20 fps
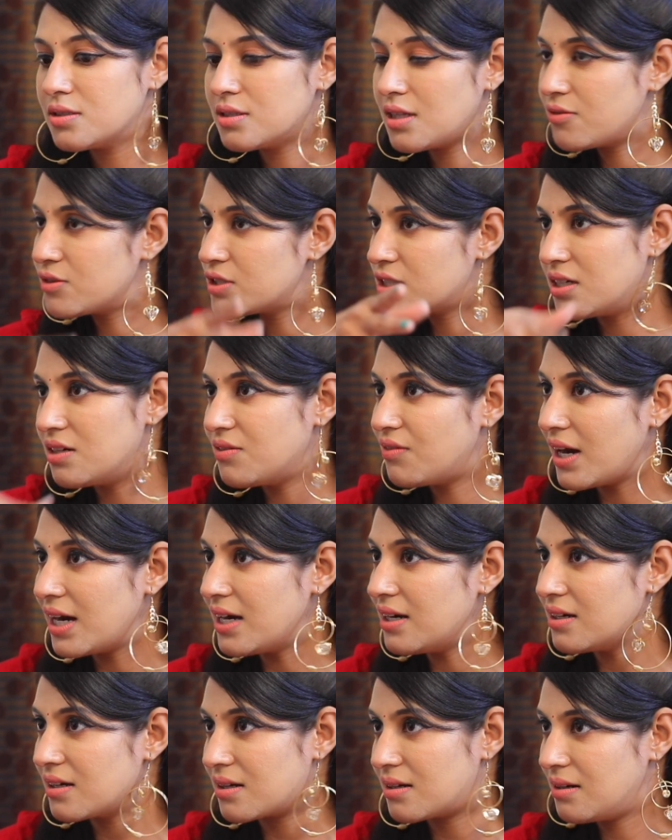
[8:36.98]
தெர் வாஸ் அ
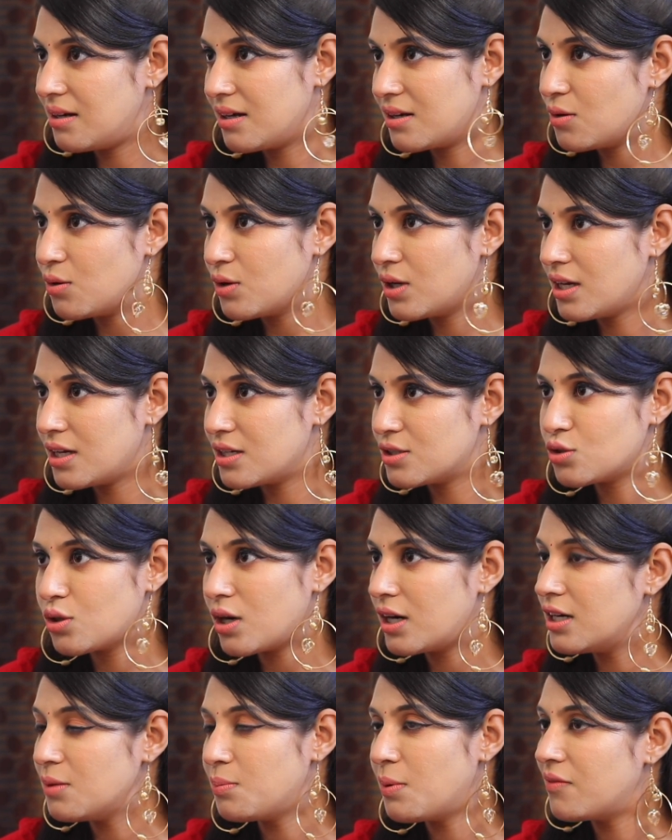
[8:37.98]
டிவைடர் லைக் ஓகே ஸோ
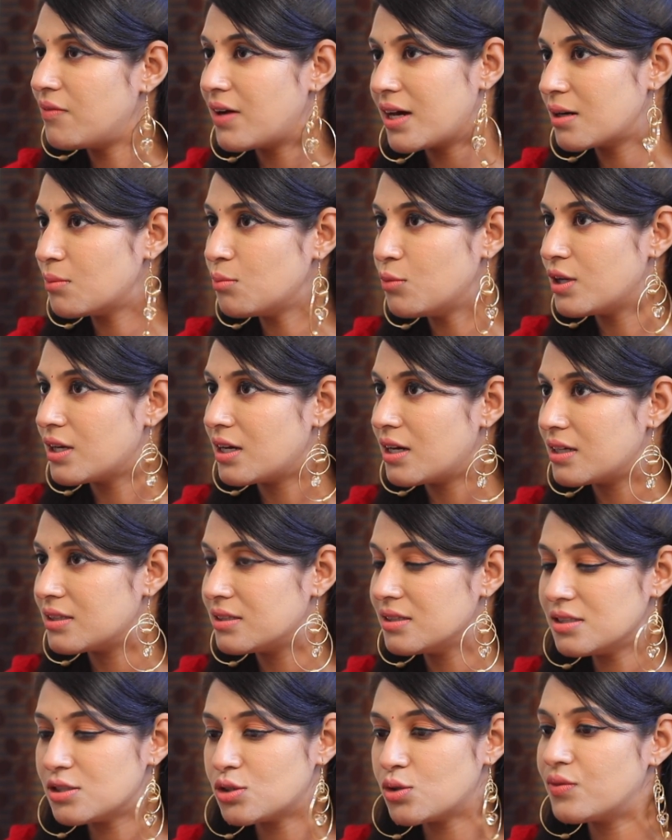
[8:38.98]
கண்டிப்பாக வர
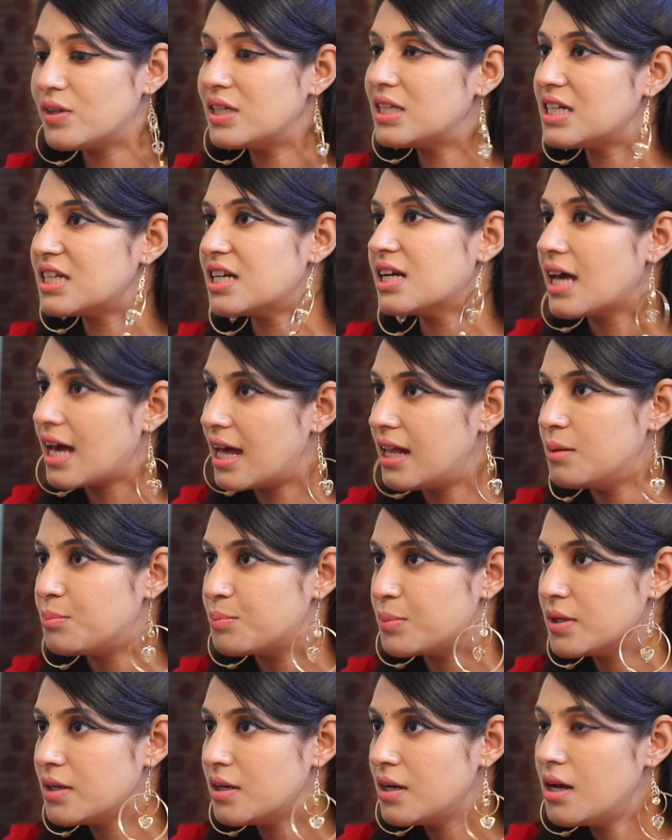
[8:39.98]
முடியாது ஸோ வி நீடட்
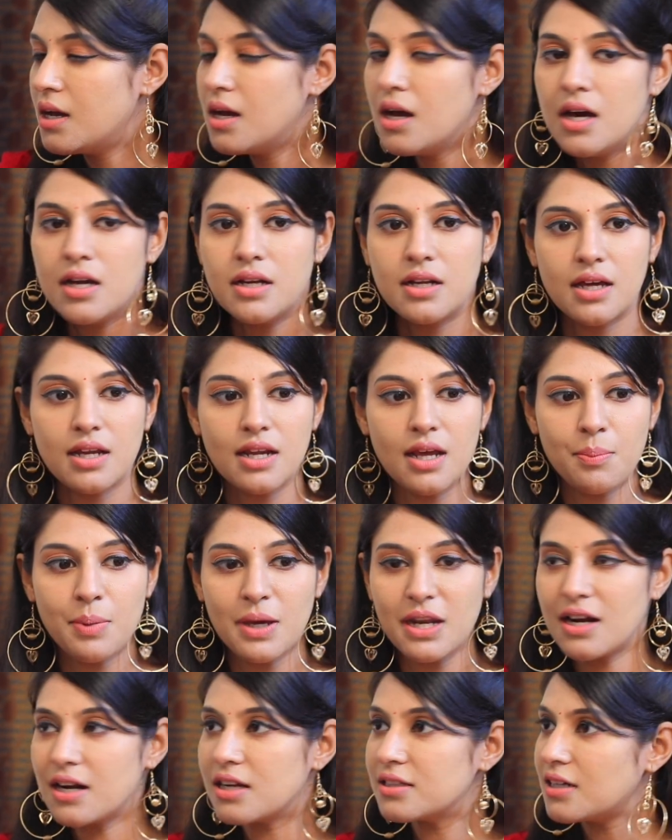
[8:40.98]
ஹெல்ப் நிறைய
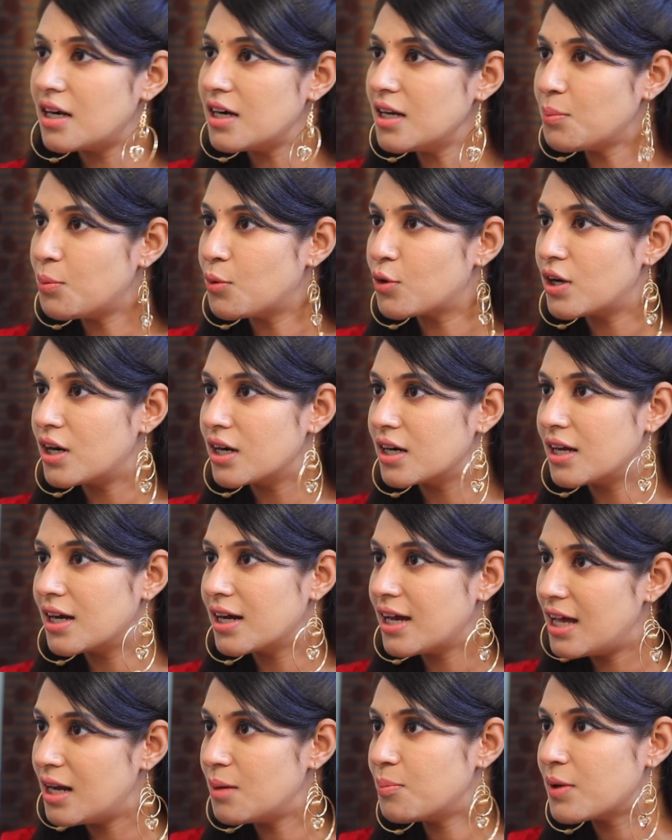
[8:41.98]
பேர் எங்களை தாண்டி போகிறாங்க
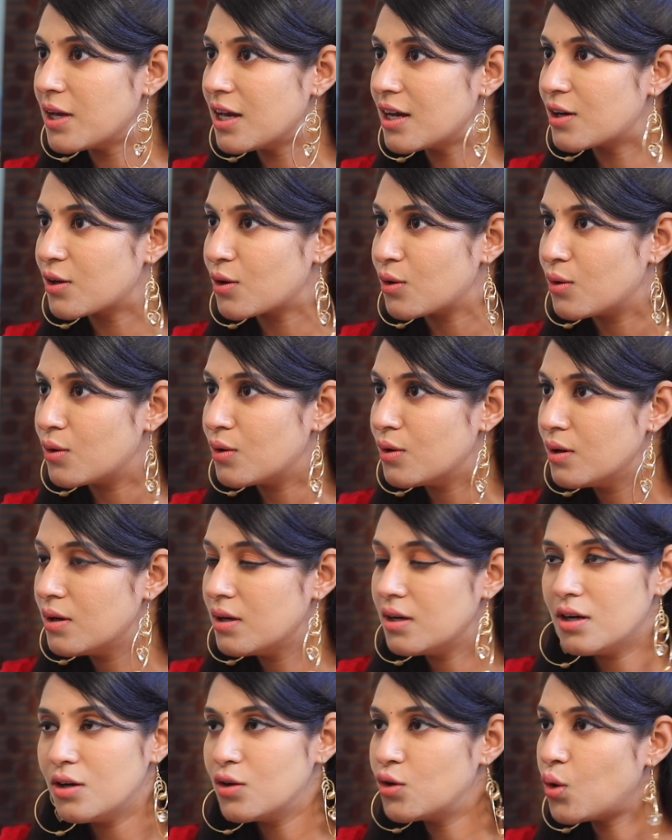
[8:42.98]
நாங்கள் ஹெல்ப் கேட்குறோம்
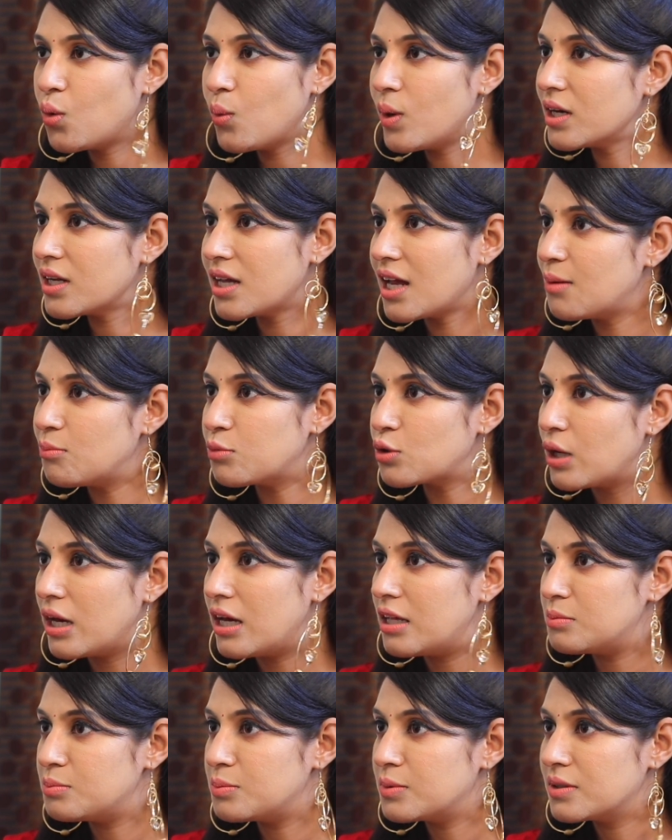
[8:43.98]
நோ ஒன் கேம் டு
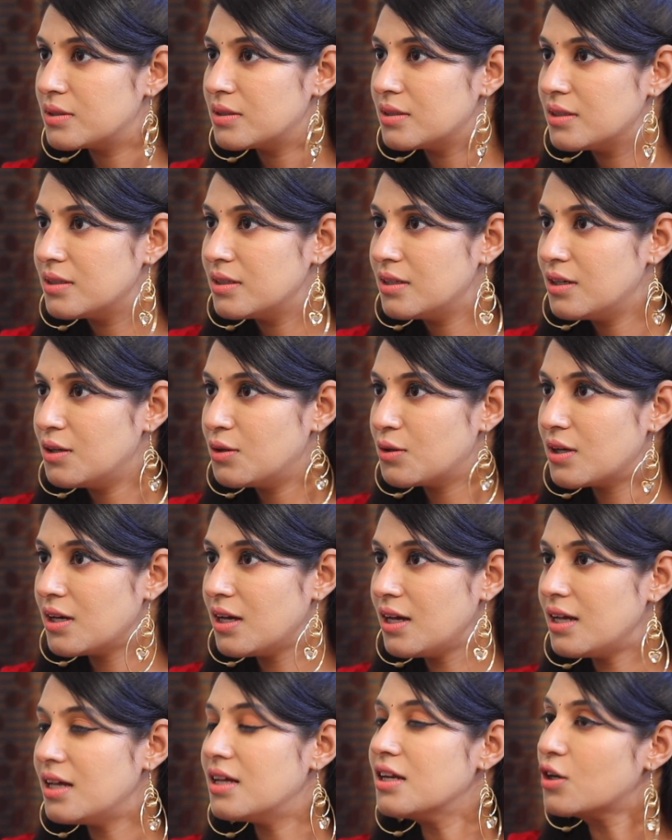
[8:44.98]
ஹெல்ப்
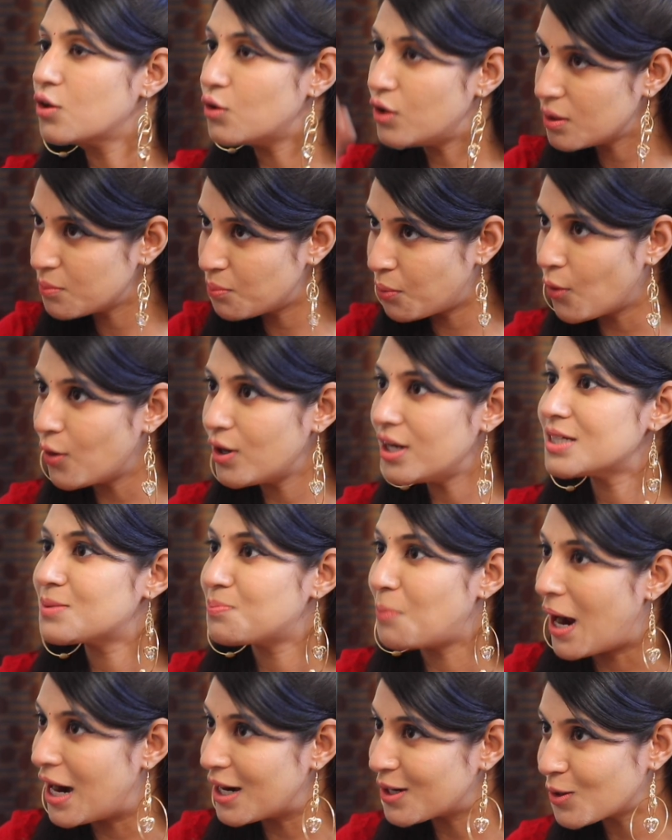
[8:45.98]
ஓகே இன்க்ளூடிங்
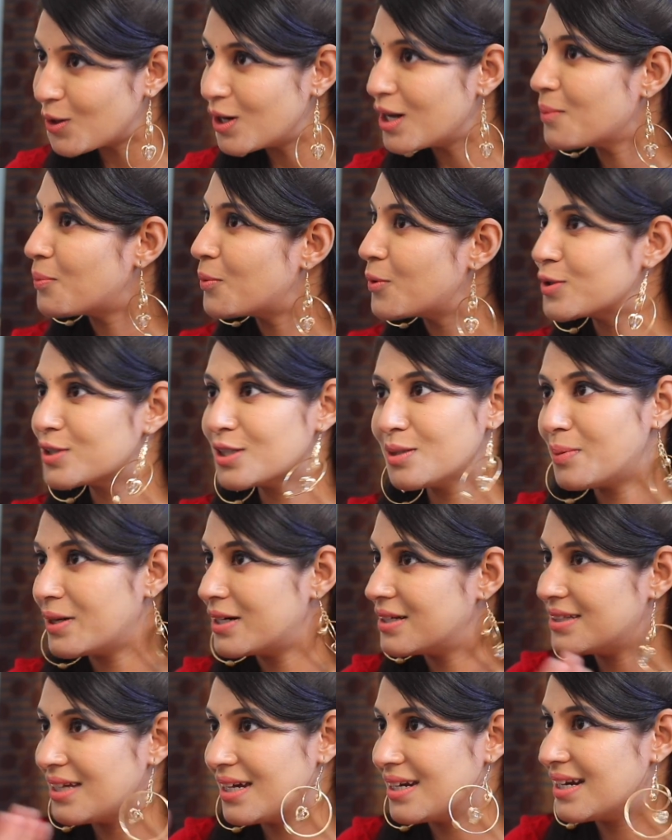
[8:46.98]
போலீஸ் பேட்ரோலே போகுது
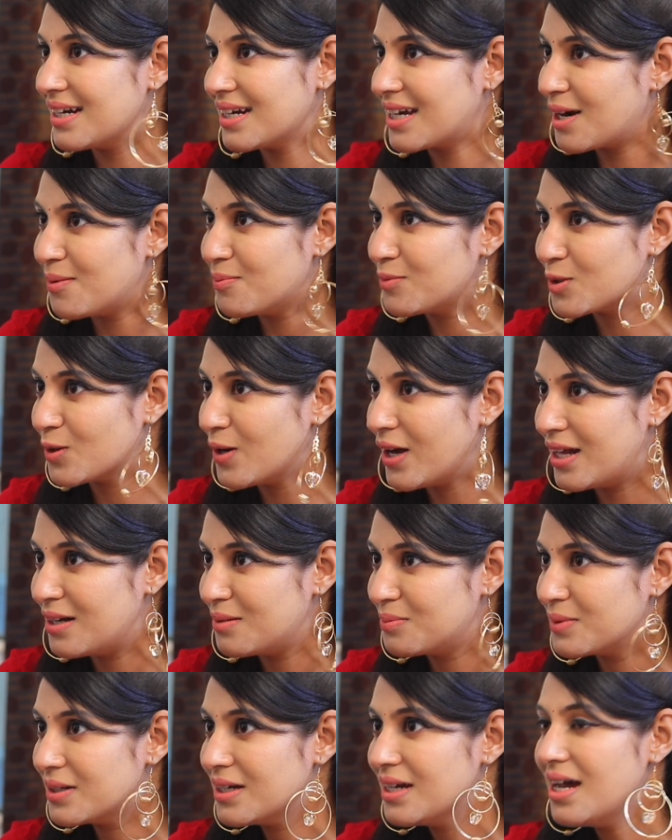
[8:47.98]
பட் தே டென்ட் கம் டு
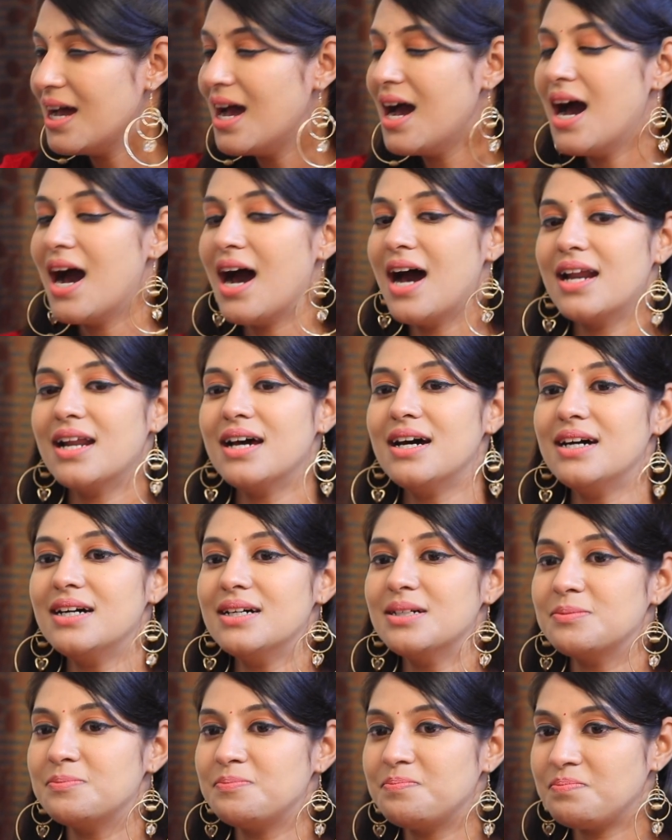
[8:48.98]
ஹெல்ப்
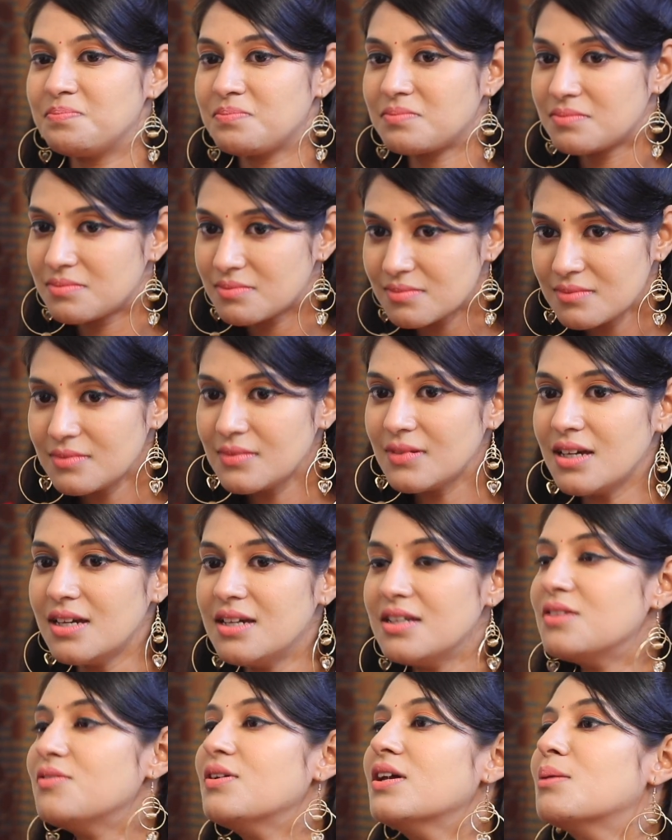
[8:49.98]
ஆனால்
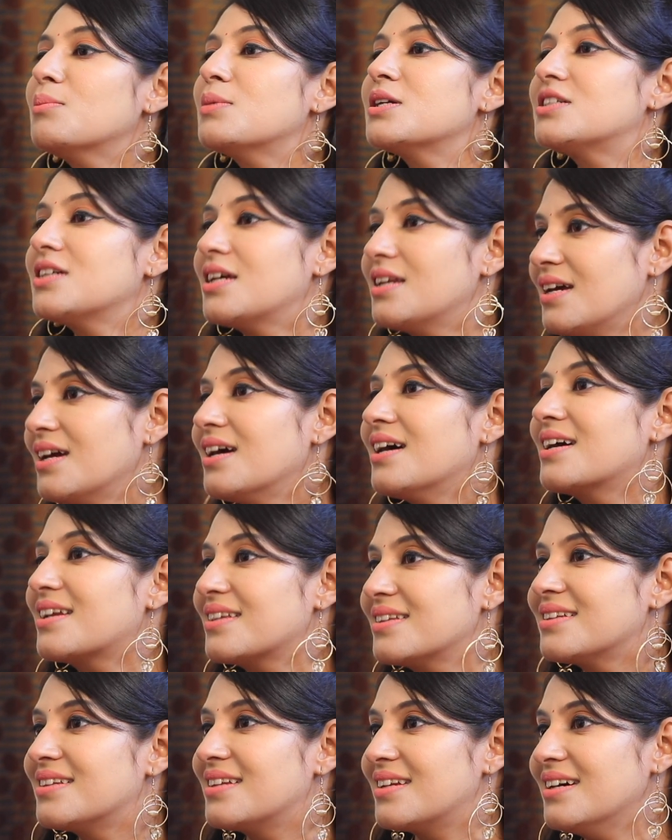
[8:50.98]
இதுவே நம்ம சென்னையாக
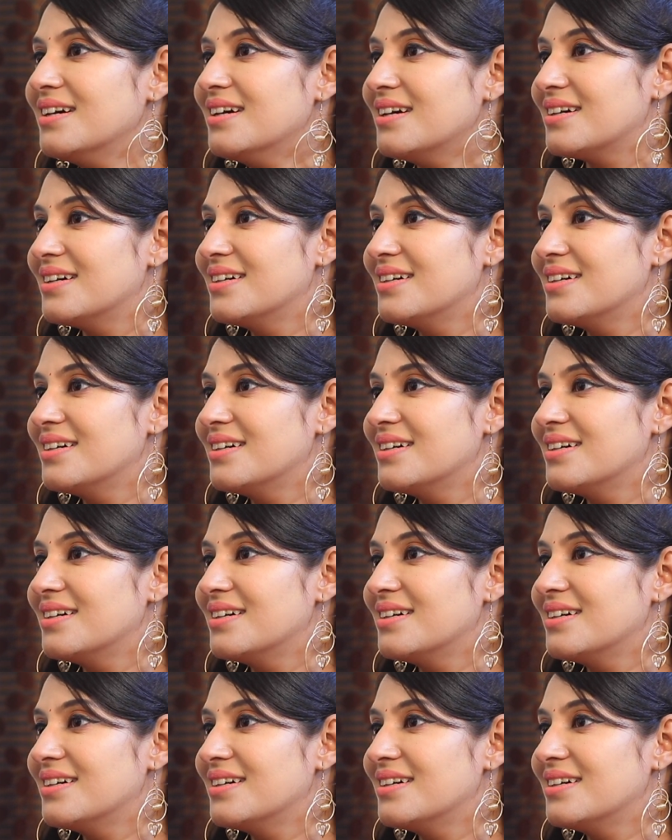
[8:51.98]
இருந்ததுன்னா